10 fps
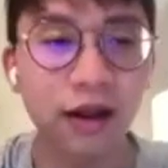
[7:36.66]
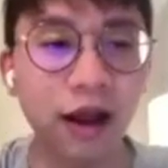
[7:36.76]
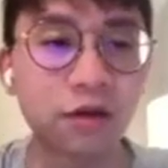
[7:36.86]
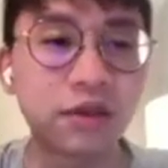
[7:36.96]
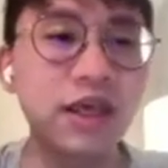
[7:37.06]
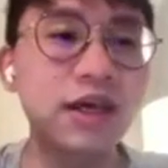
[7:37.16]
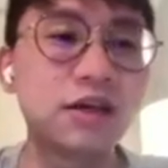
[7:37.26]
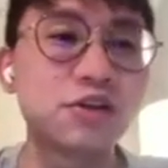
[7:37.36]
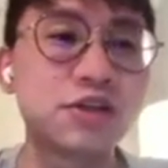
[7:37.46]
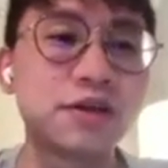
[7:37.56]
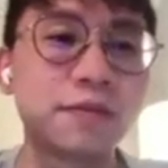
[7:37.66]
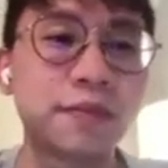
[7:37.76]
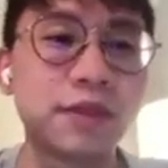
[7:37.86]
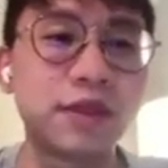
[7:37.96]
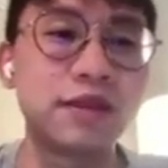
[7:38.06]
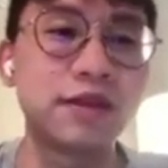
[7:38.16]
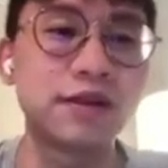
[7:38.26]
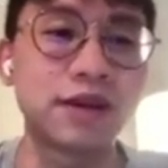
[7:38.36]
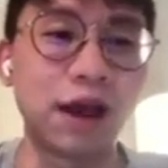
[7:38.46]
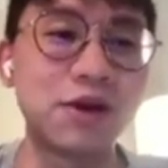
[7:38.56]
好，第一个就是
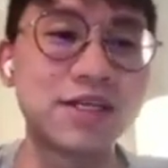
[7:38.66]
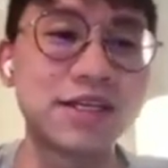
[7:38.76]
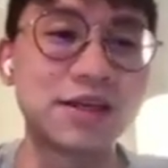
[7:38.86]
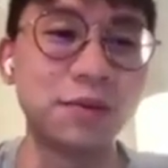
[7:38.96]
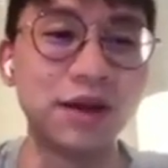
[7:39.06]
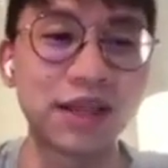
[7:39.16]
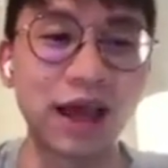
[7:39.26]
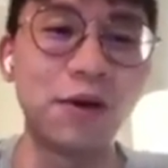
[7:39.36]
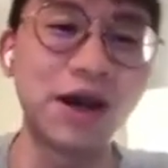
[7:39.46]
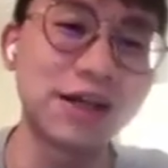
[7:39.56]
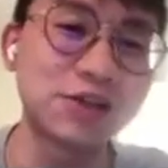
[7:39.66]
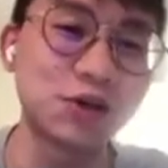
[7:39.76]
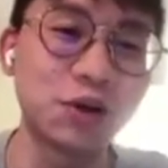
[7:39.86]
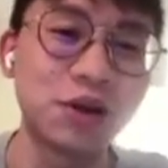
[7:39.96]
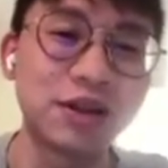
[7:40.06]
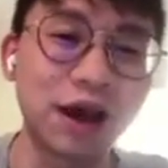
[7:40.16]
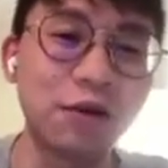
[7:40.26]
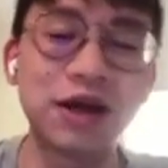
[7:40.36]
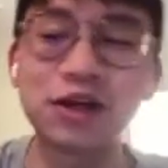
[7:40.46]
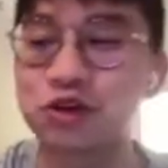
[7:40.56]
台湾是什么？台湾跟中台
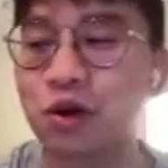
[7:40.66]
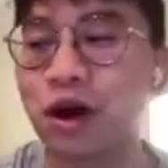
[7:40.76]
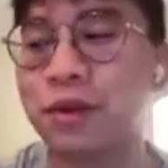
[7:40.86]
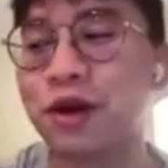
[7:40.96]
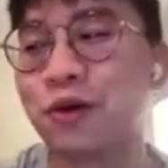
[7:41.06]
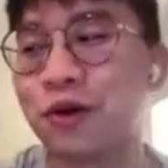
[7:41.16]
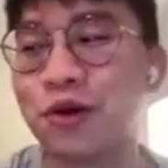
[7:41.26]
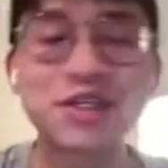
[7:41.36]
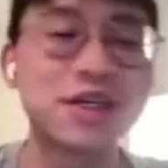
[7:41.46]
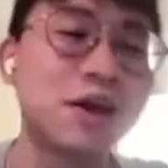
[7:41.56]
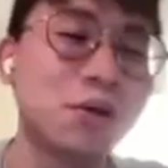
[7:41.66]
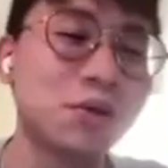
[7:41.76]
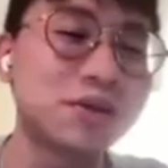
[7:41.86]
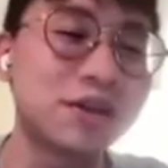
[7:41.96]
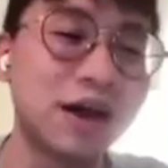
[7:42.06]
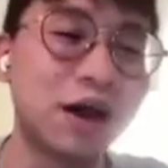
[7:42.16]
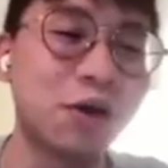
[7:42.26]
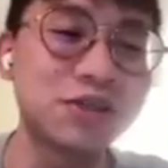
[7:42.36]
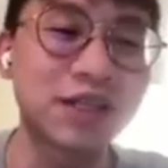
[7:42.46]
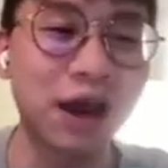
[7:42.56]
湾跟中华民国，或是我呃，
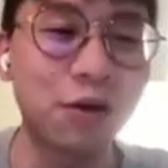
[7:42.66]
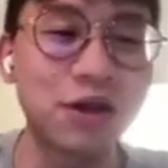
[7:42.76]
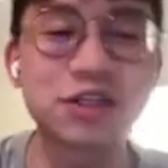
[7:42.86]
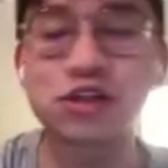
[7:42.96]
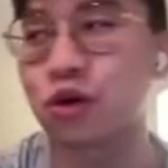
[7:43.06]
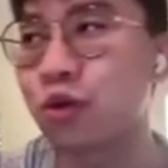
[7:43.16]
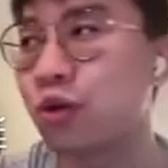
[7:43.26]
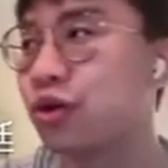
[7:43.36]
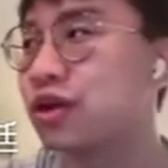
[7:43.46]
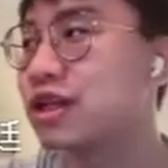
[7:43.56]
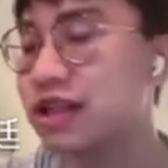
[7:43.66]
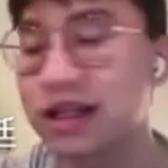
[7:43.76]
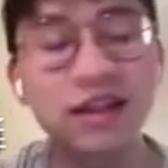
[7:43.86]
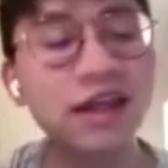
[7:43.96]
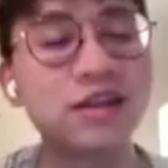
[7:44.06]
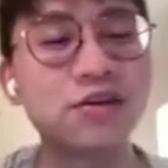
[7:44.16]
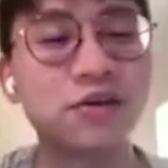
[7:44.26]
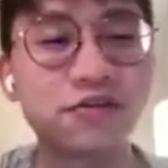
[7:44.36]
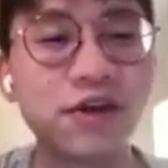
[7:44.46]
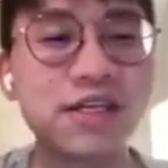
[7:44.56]
或是台湾是中国的等等这
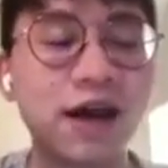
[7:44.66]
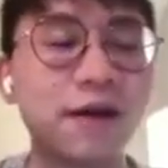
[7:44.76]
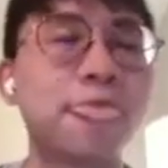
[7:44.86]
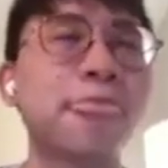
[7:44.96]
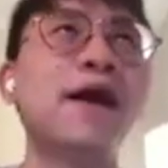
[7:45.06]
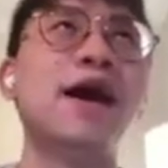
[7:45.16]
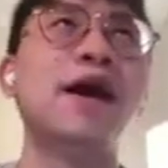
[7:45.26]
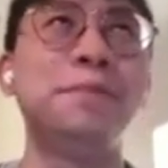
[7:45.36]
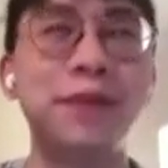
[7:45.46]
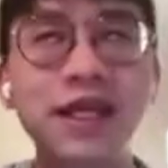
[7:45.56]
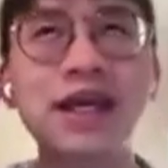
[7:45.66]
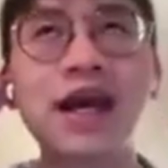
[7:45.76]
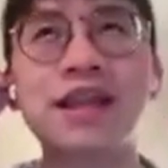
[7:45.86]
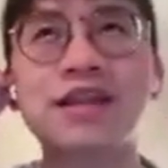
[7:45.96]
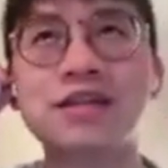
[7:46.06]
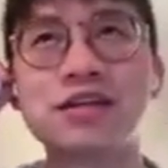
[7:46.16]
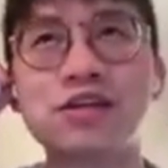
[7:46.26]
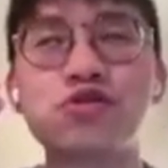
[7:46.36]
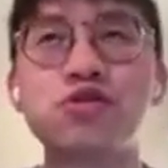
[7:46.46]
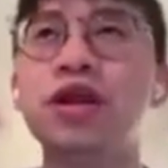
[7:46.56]
种非常啊敏感的
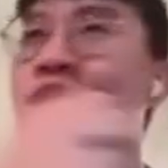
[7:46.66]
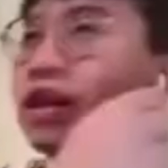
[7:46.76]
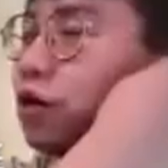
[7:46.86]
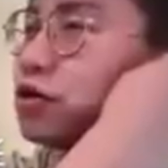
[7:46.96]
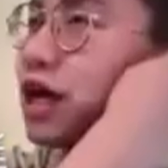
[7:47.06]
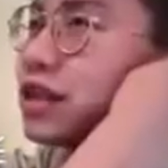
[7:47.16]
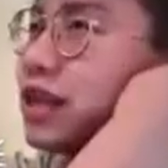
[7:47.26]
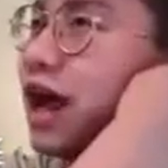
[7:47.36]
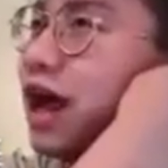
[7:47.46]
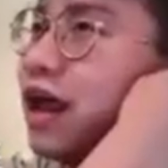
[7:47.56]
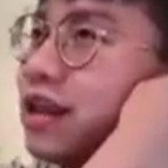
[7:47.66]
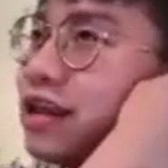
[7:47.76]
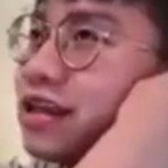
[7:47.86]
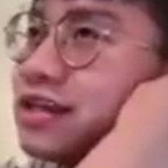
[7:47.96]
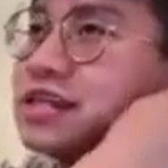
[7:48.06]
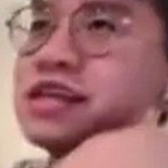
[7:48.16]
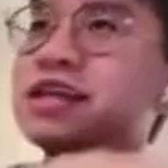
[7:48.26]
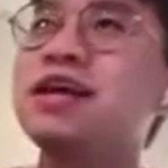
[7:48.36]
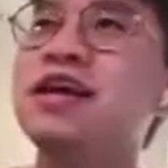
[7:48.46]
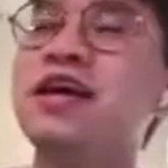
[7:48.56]
资讯。那我想大家。其
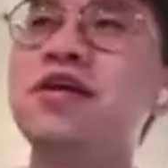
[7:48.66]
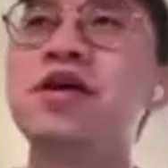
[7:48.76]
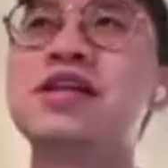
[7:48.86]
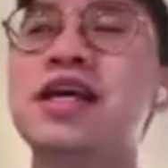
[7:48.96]
实，因为